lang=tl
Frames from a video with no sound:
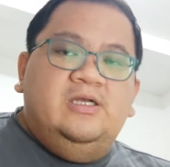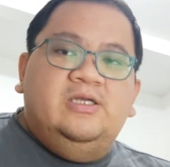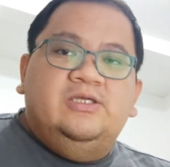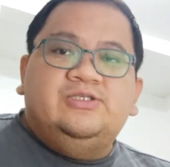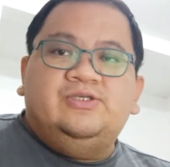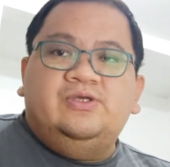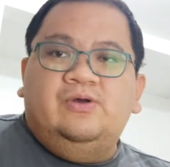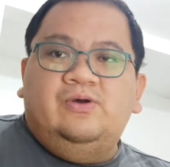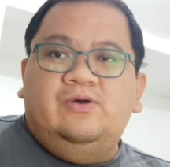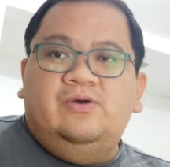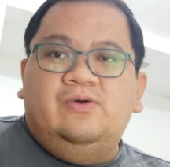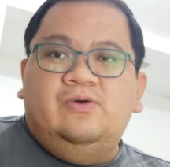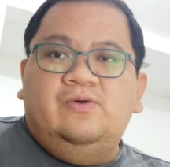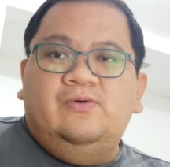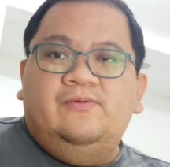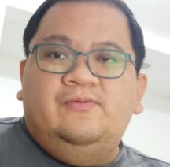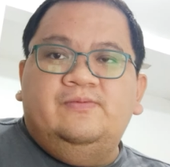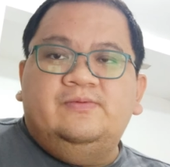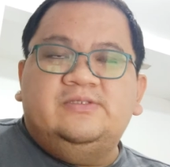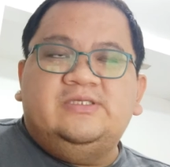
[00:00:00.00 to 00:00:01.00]

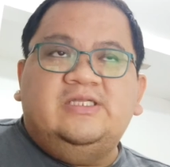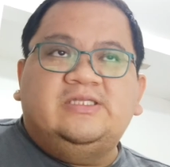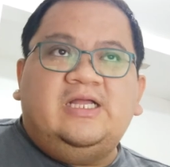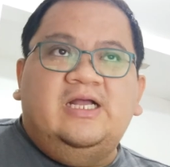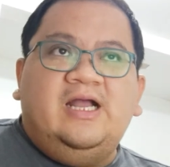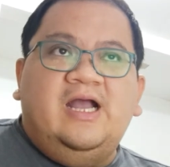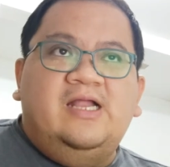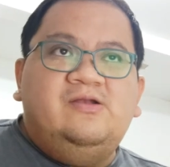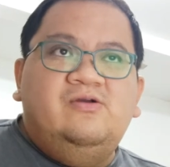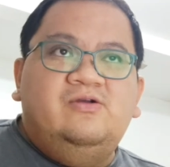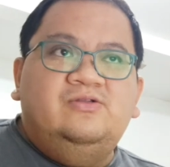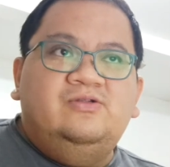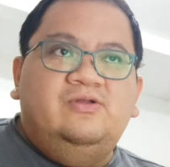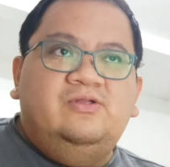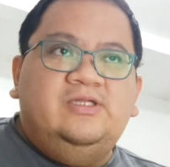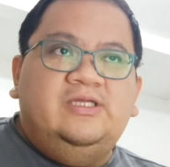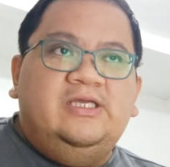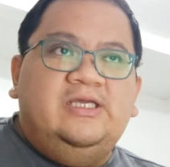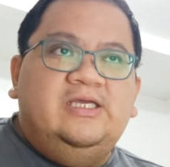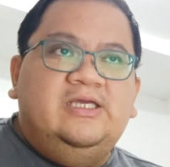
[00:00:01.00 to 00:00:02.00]
So, sa Tagalog
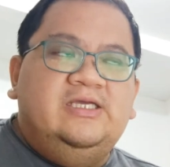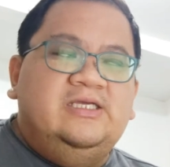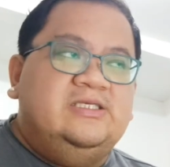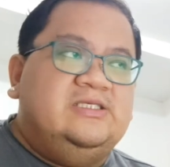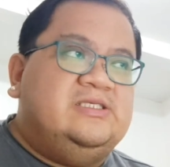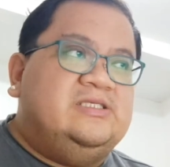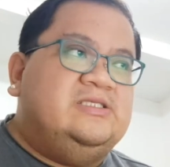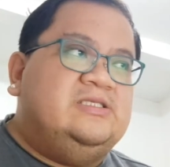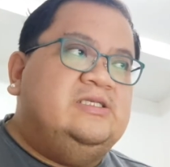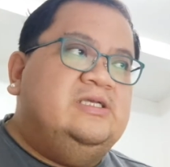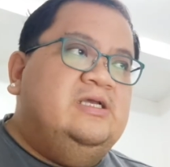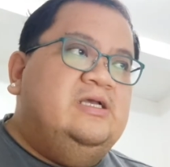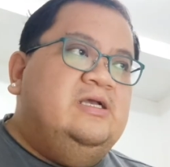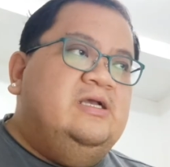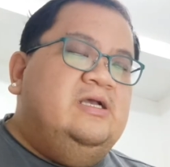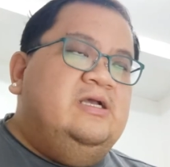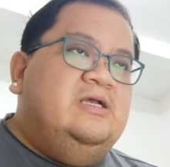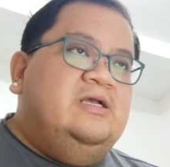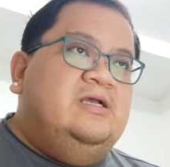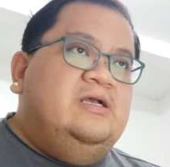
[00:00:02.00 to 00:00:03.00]
nun is,
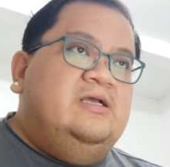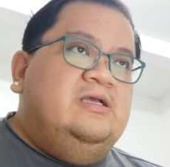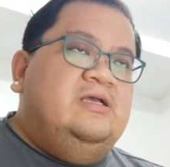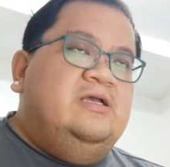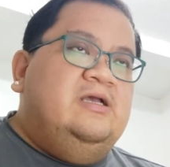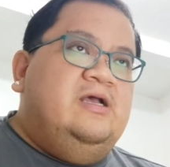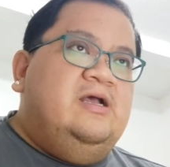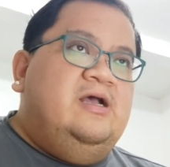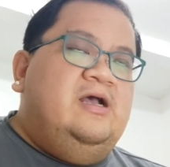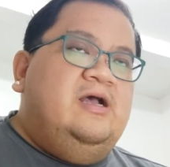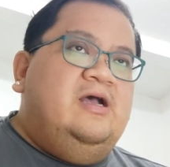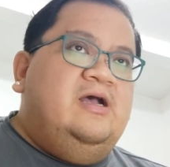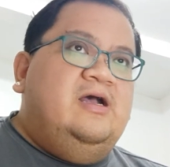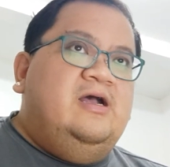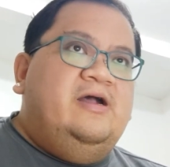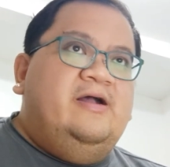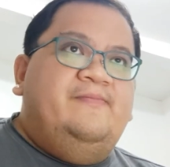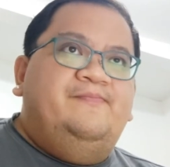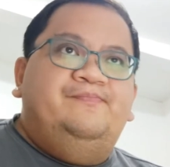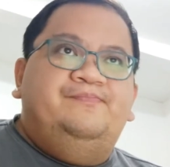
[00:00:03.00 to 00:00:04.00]

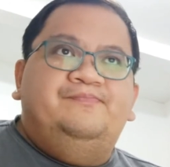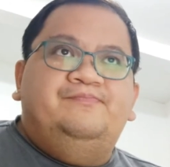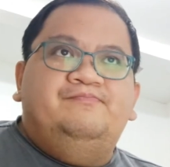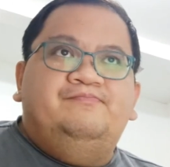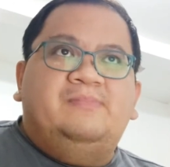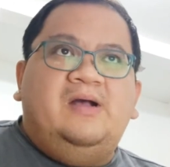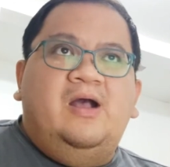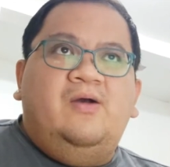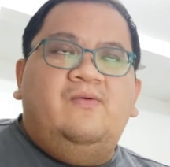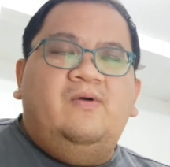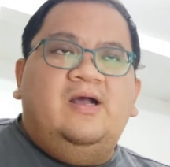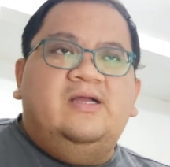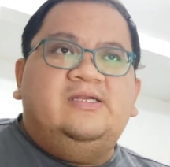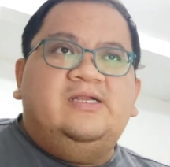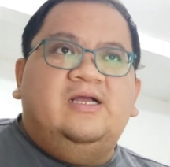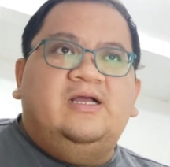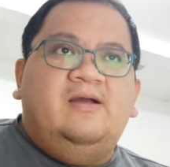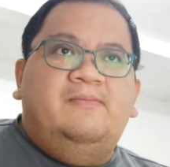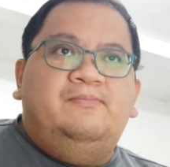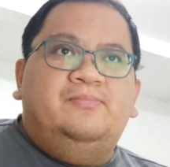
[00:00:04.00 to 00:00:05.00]
um, bawa
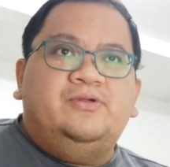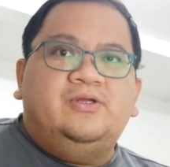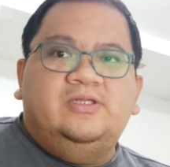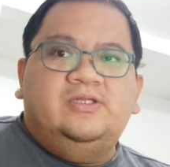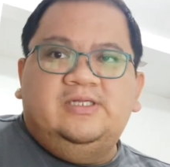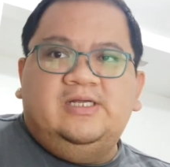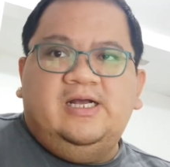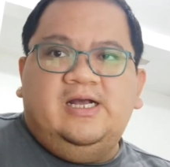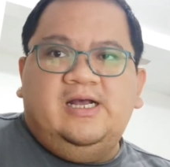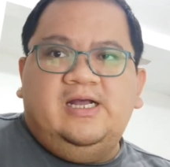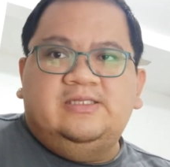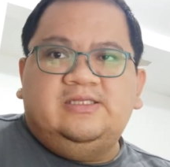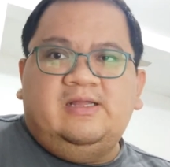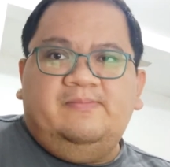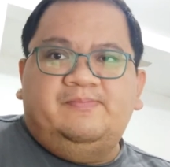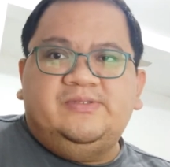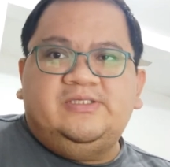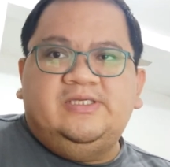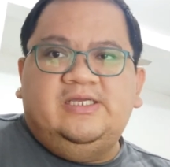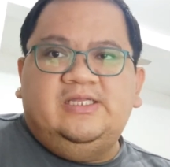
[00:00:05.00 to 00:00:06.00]
nag-abroad ka tapos